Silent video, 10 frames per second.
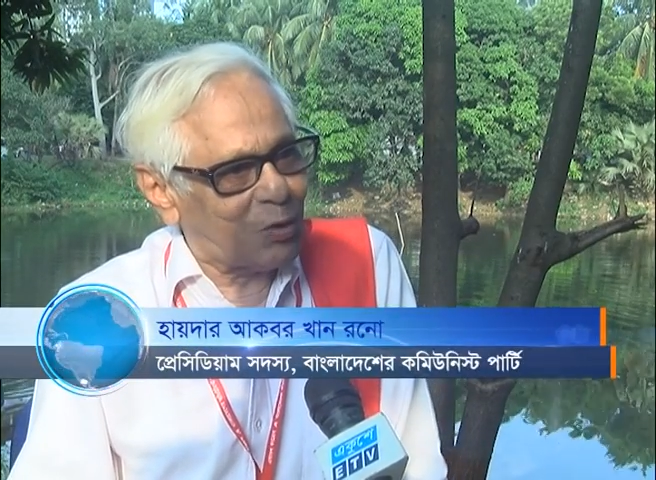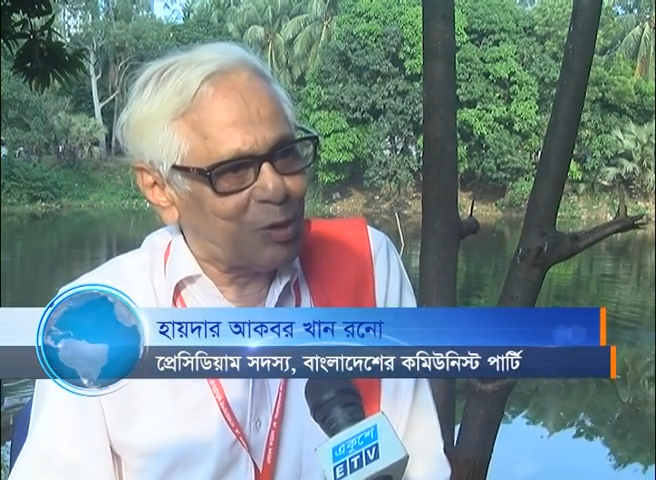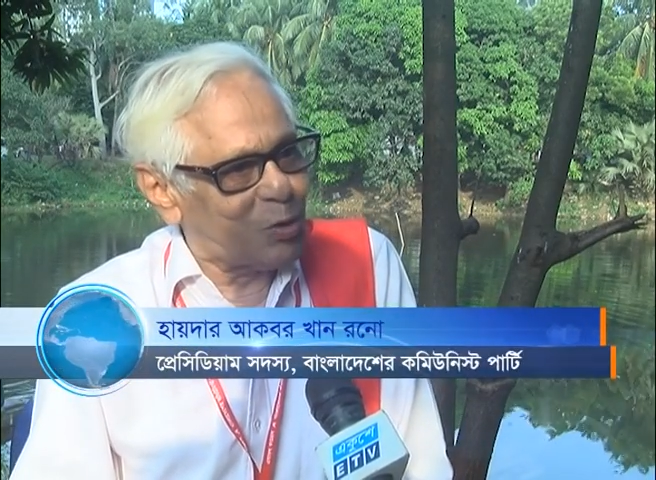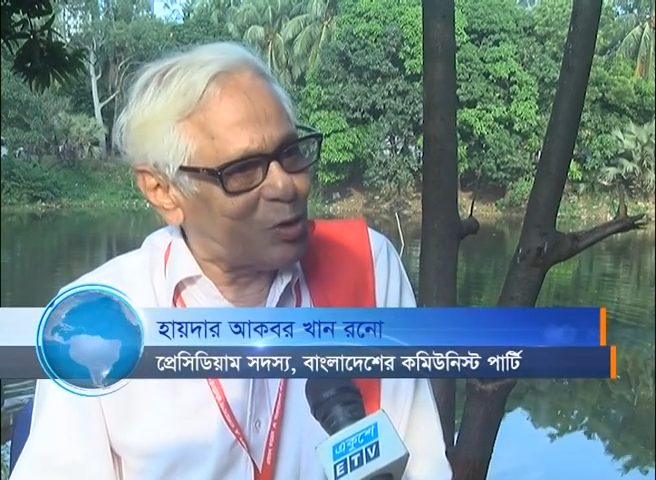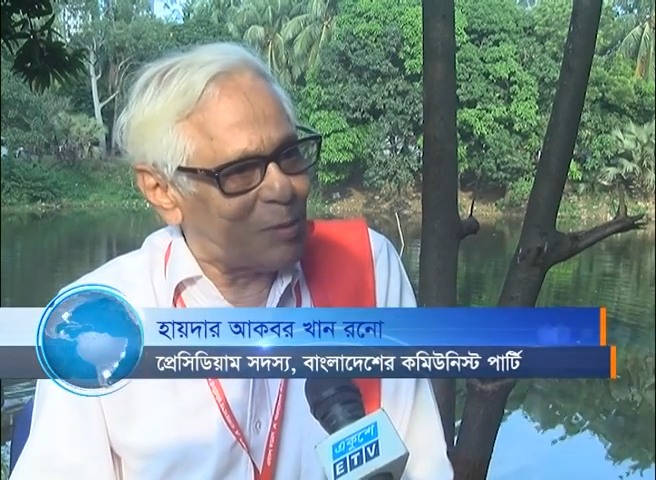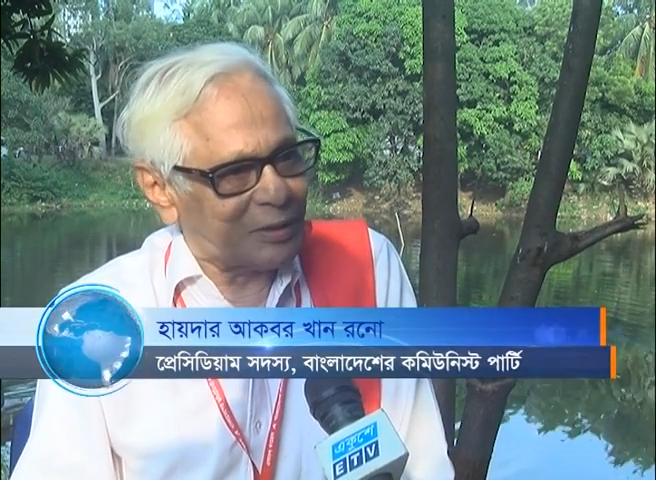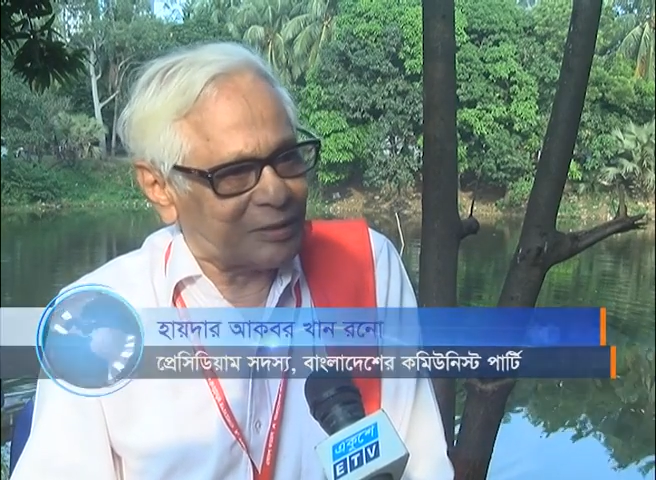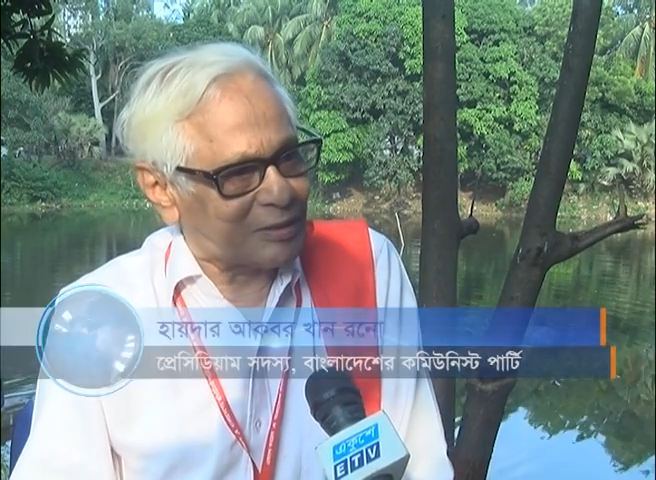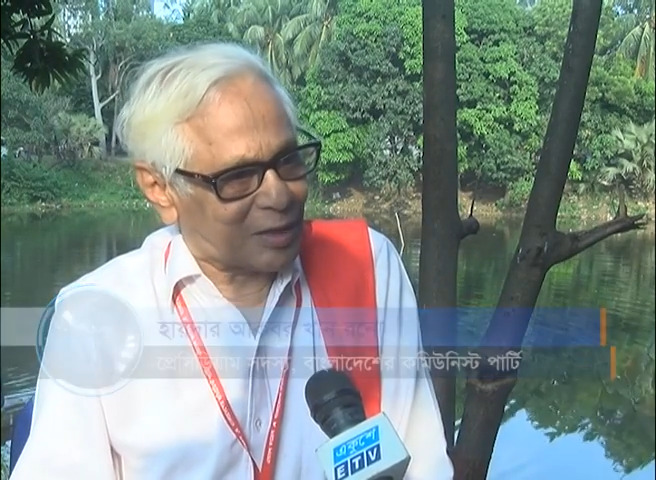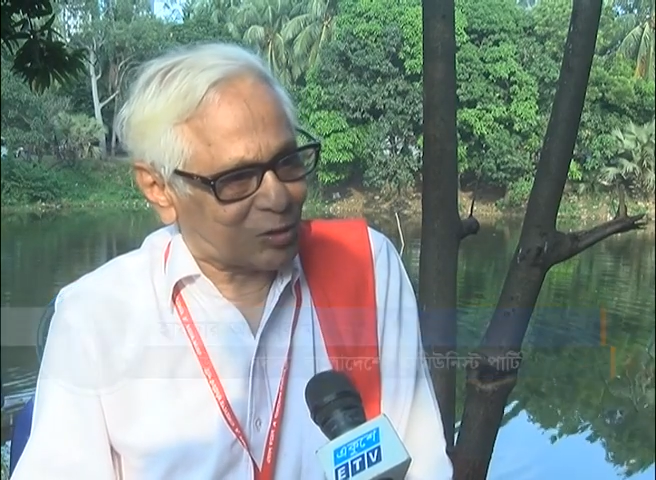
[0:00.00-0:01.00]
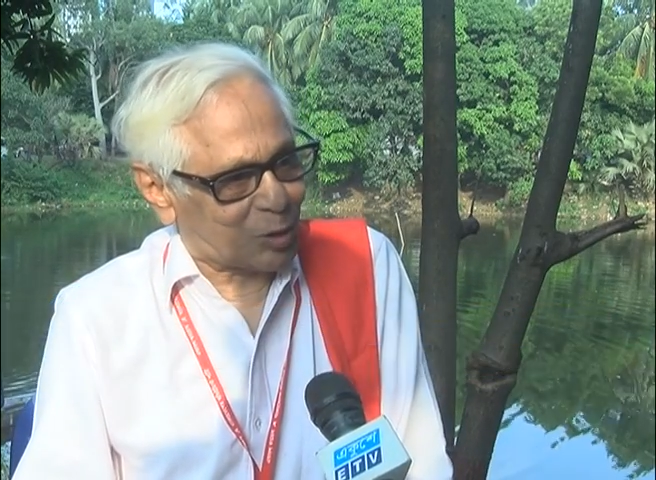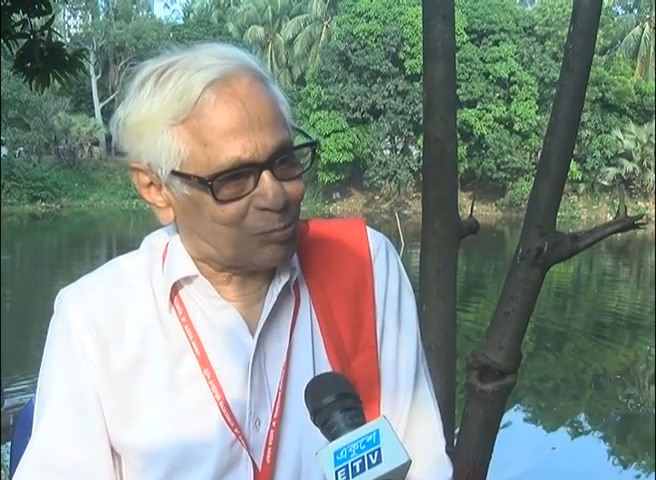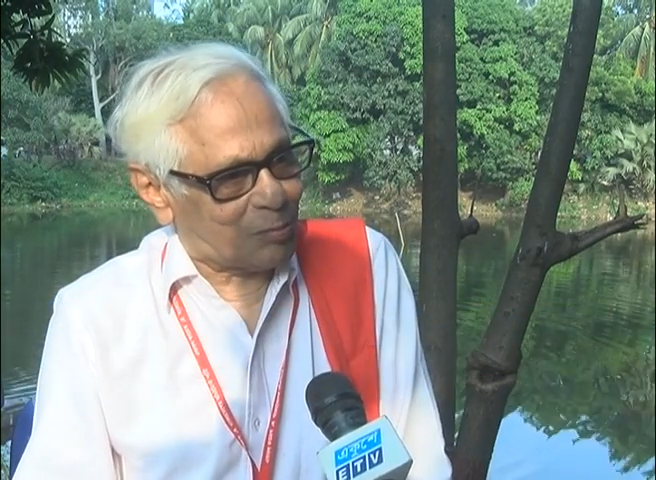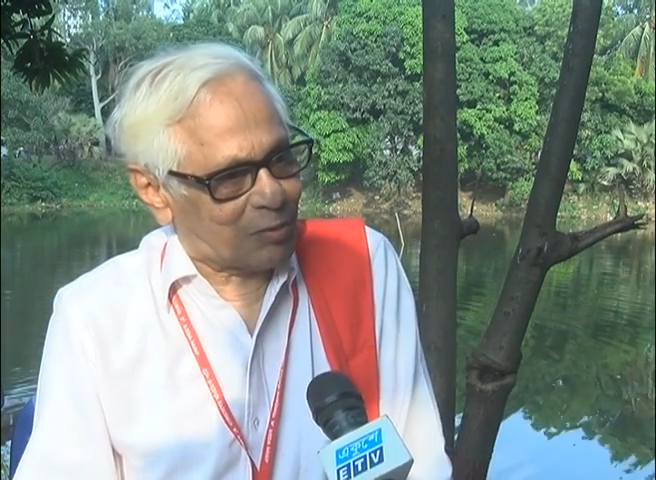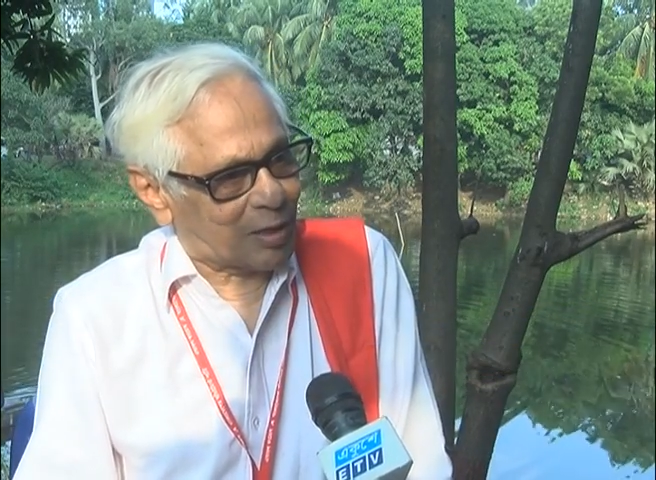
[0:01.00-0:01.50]
ওই মৌলবাদের চাষ
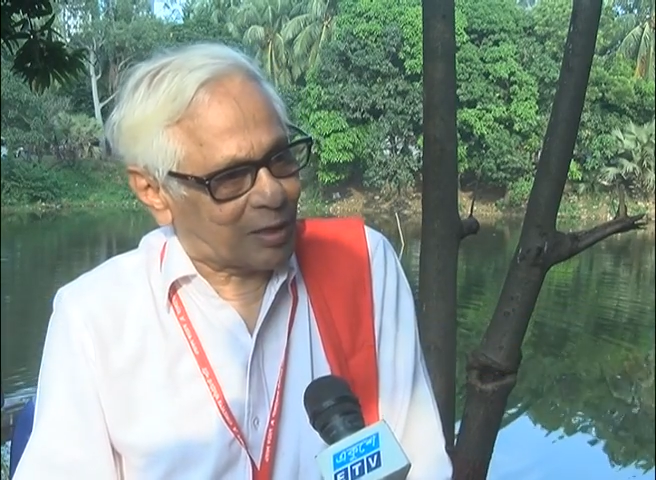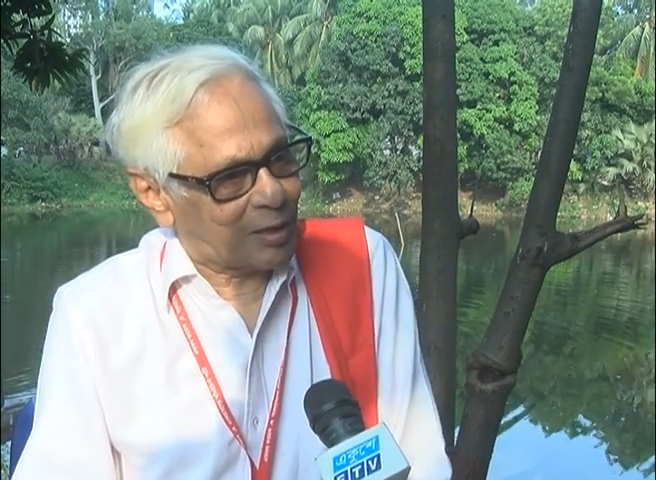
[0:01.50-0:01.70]
সম্ভব না